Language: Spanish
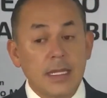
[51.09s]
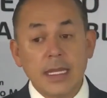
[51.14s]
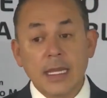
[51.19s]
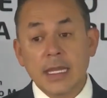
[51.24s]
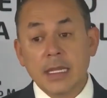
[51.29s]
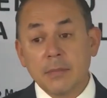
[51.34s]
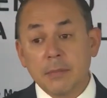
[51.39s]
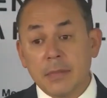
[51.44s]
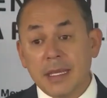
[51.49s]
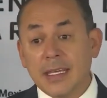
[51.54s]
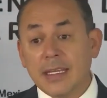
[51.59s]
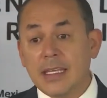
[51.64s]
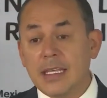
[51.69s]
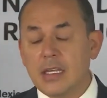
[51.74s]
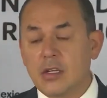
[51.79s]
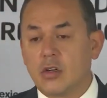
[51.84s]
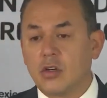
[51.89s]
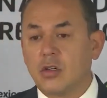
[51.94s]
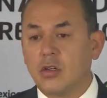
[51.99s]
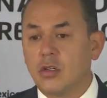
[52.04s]
En
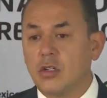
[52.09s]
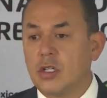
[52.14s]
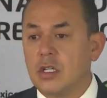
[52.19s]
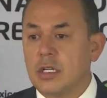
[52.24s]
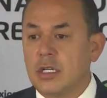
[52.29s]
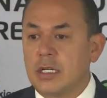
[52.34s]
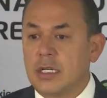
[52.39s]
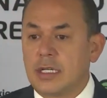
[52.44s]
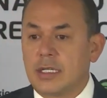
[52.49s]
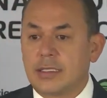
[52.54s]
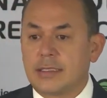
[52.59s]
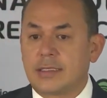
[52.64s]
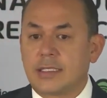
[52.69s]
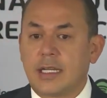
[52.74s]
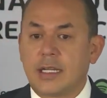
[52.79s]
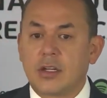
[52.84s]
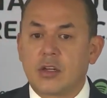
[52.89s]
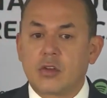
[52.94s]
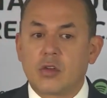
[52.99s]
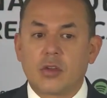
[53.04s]
México
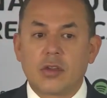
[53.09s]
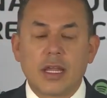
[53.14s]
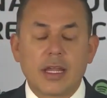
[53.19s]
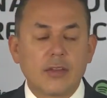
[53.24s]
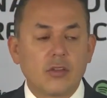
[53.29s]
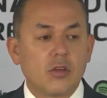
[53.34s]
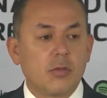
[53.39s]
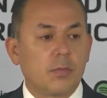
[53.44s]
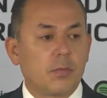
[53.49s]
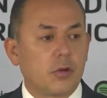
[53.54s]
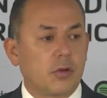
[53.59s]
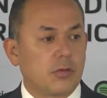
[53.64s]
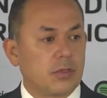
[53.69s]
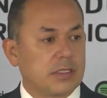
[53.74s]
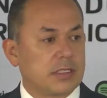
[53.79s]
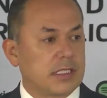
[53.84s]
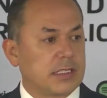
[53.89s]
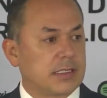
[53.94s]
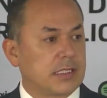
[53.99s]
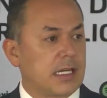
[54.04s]
están rodando por
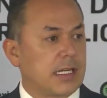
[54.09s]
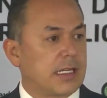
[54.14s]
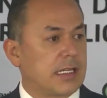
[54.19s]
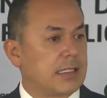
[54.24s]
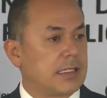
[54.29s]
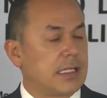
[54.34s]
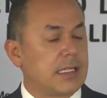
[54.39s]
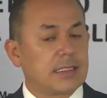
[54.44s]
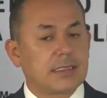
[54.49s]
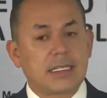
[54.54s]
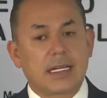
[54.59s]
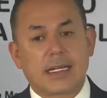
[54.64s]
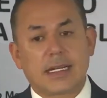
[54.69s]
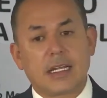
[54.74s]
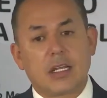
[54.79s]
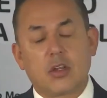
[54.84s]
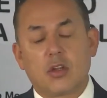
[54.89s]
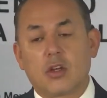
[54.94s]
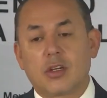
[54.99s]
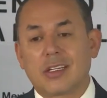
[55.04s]
nuestras carreteras
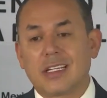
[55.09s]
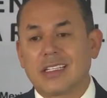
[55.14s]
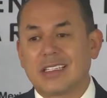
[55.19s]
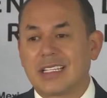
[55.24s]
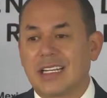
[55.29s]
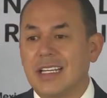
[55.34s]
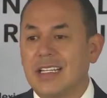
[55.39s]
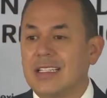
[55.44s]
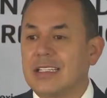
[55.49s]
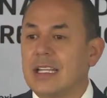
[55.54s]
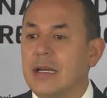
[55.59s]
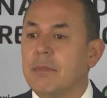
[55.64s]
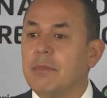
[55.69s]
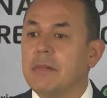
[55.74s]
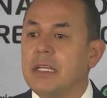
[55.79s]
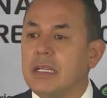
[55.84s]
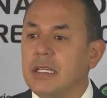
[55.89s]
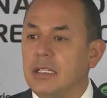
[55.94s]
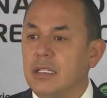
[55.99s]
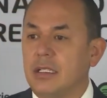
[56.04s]
alrededor de 30
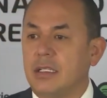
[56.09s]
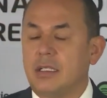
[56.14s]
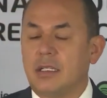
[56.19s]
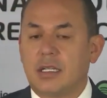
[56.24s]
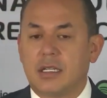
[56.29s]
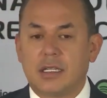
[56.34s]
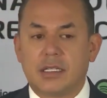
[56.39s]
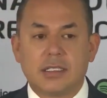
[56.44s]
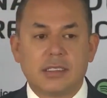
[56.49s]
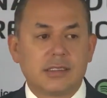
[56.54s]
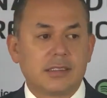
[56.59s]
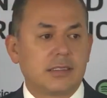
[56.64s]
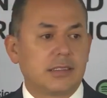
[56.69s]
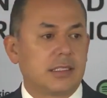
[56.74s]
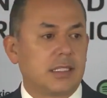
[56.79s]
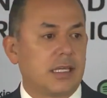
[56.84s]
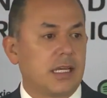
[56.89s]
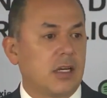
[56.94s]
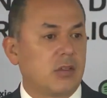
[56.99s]
mil este,